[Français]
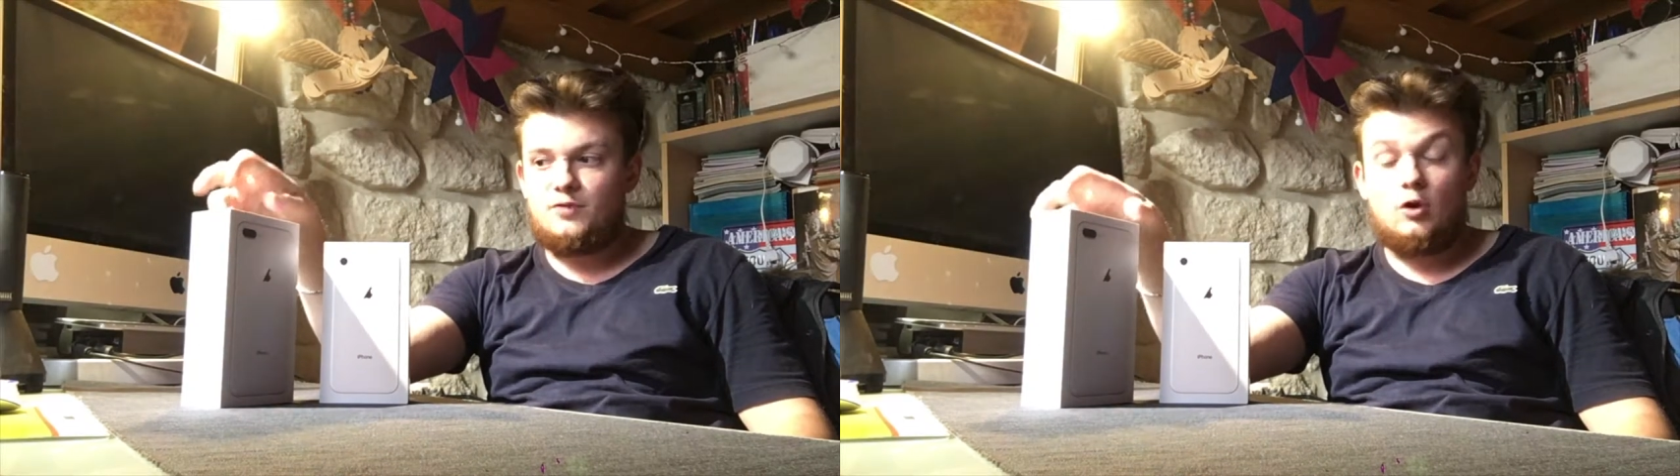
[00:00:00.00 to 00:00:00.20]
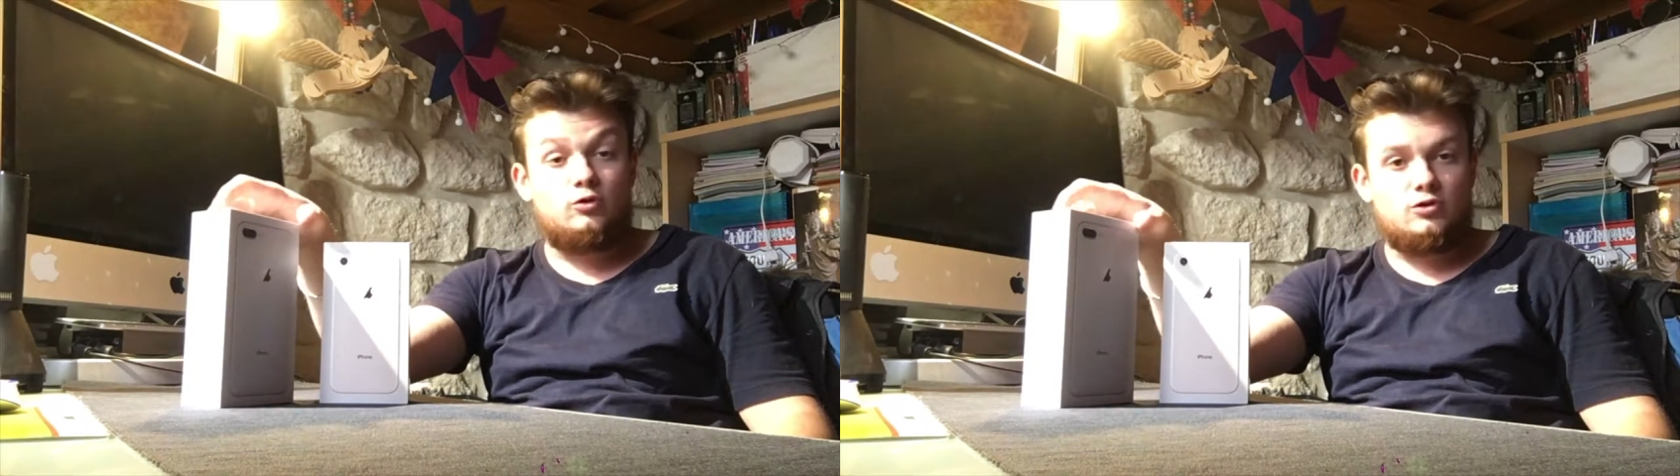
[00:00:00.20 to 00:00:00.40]

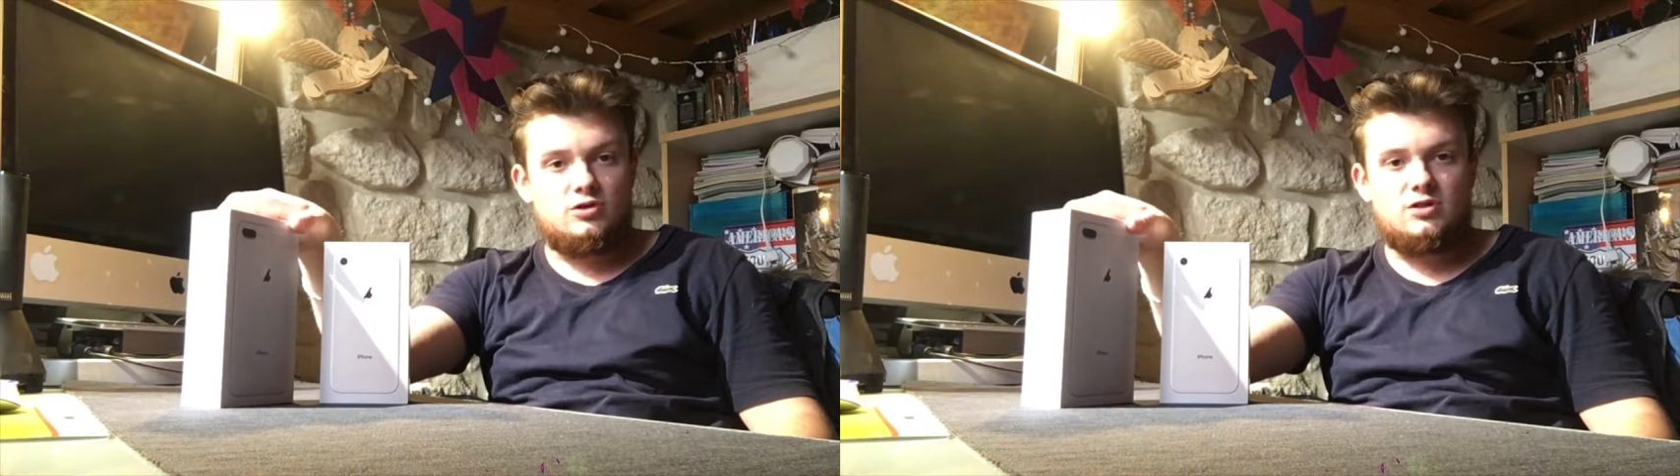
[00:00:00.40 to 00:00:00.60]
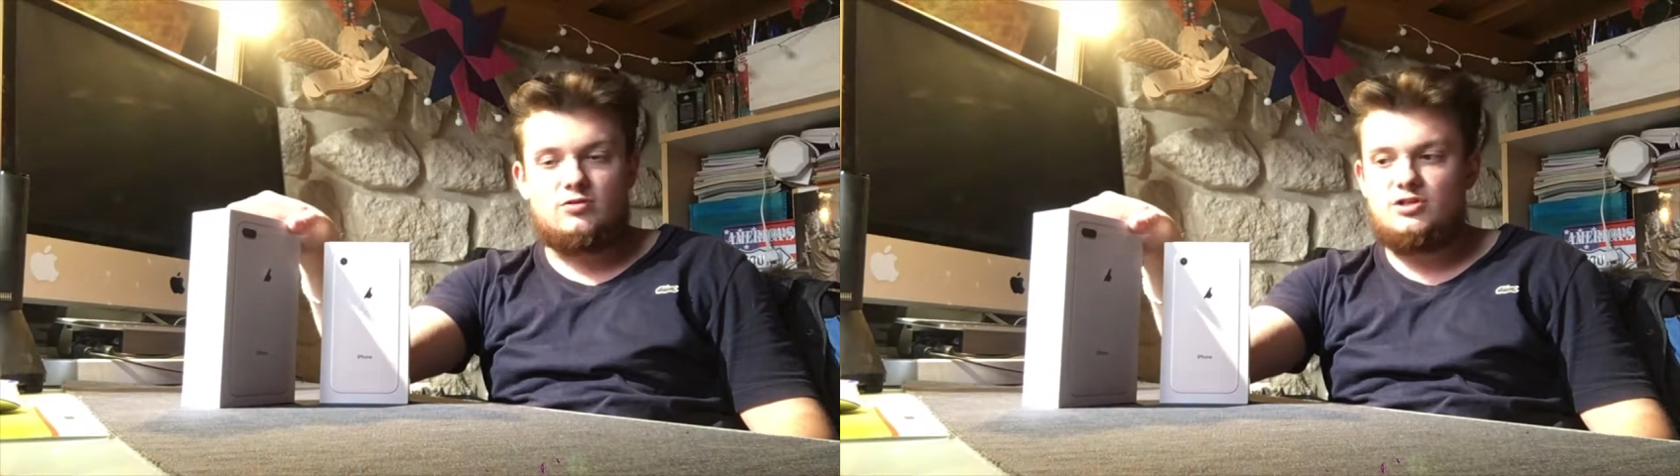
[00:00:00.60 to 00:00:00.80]
en
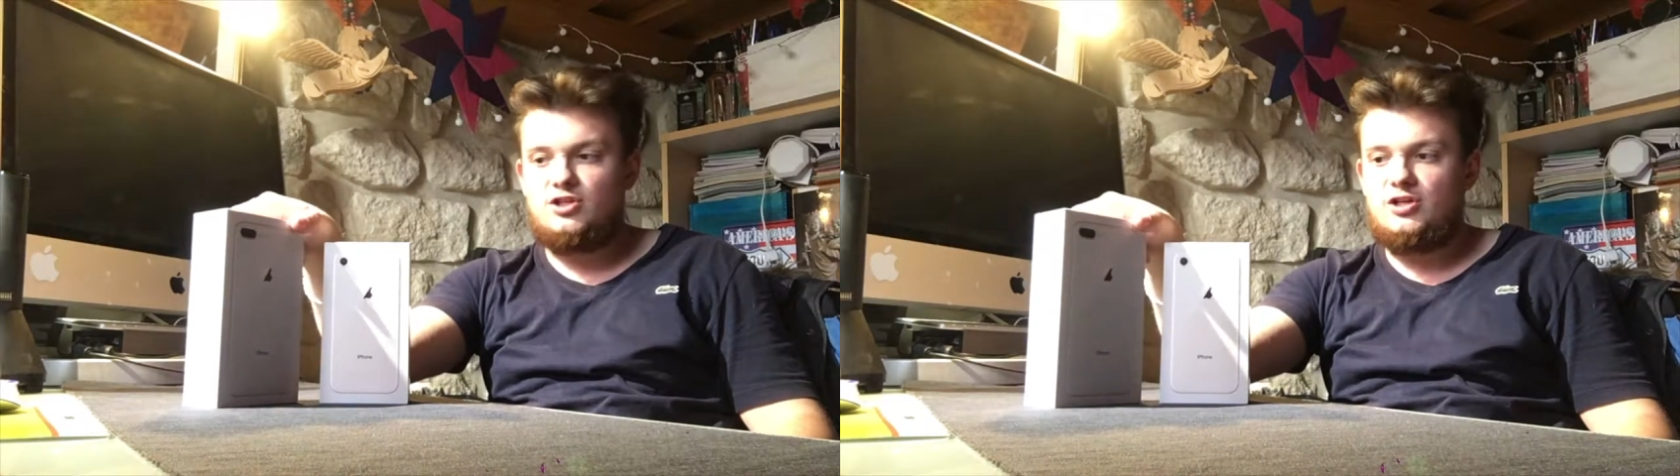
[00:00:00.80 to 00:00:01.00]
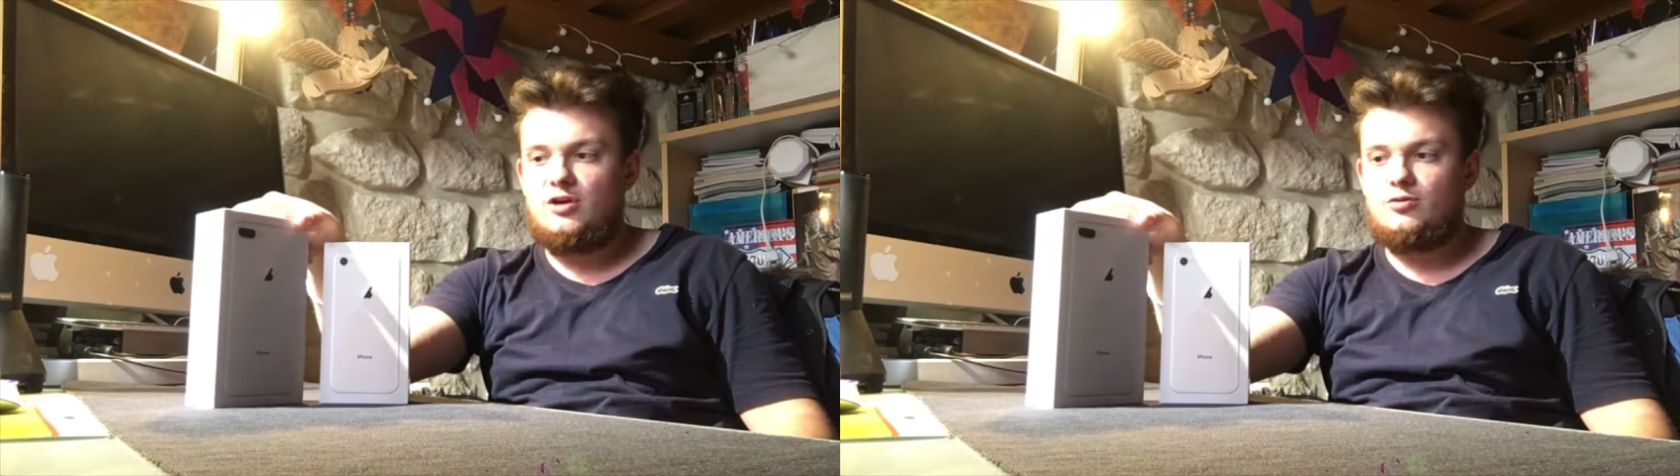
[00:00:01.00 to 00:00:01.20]

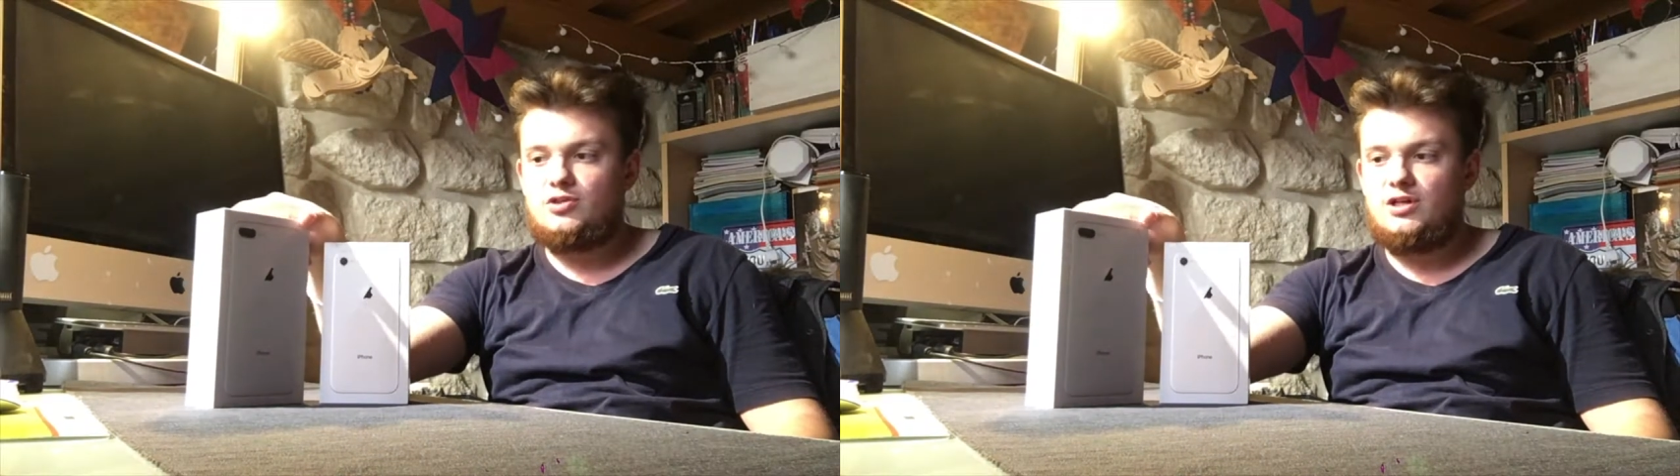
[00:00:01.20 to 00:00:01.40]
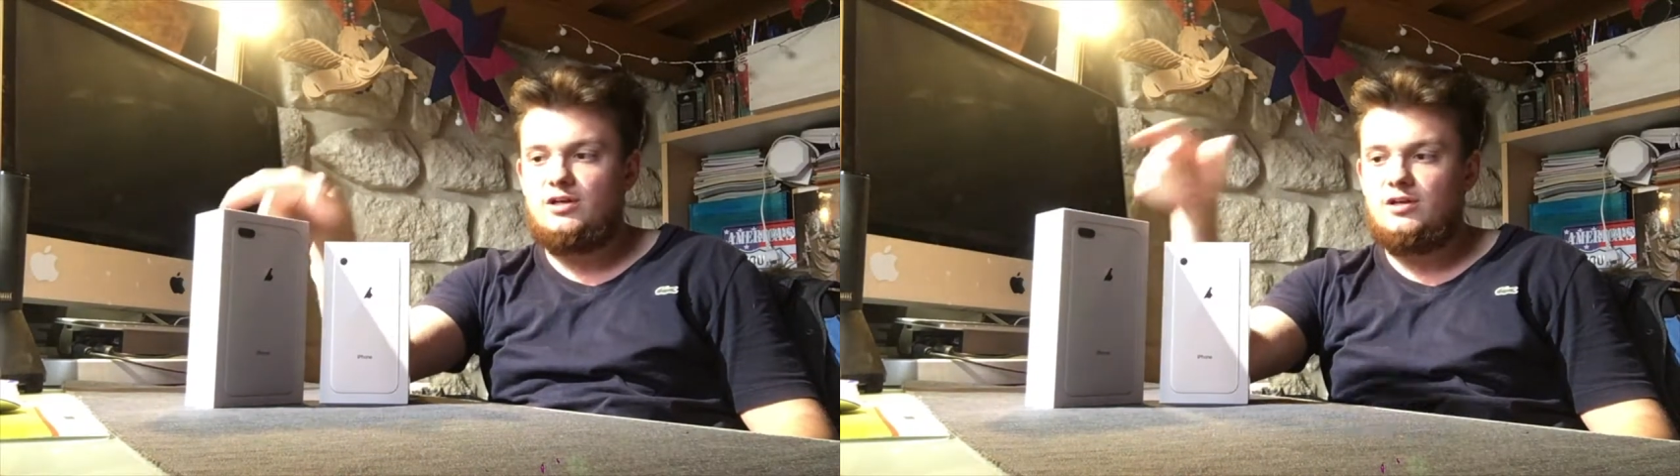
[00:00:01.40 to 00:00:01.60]
256 Go
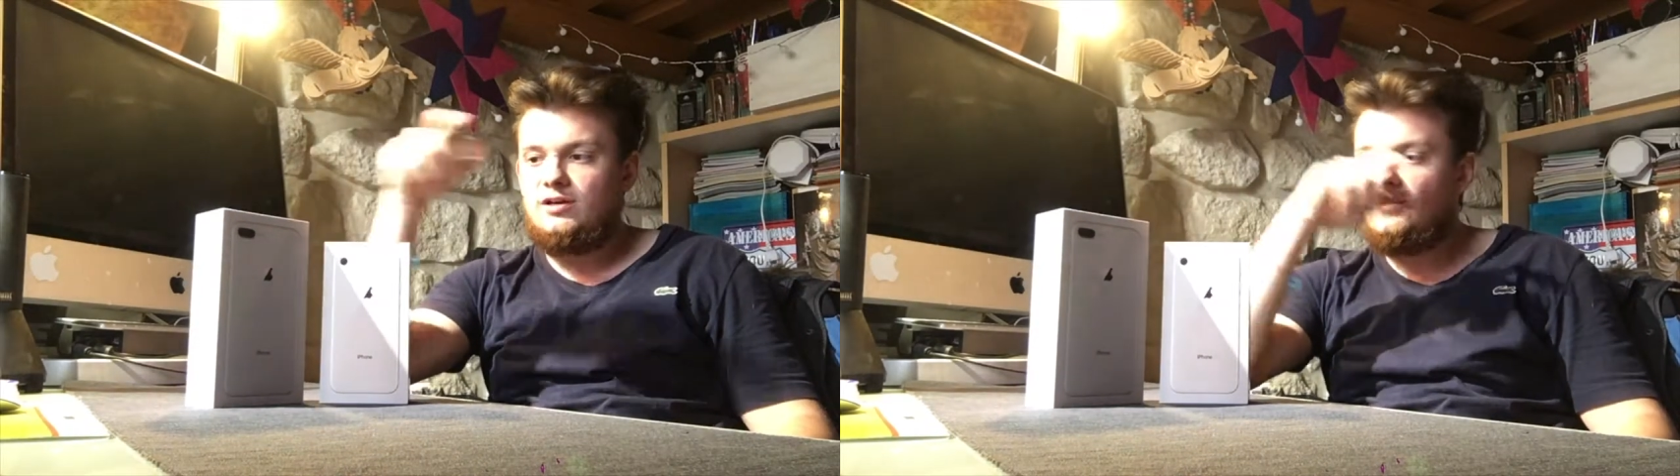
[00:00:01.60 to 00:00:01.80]
aussi.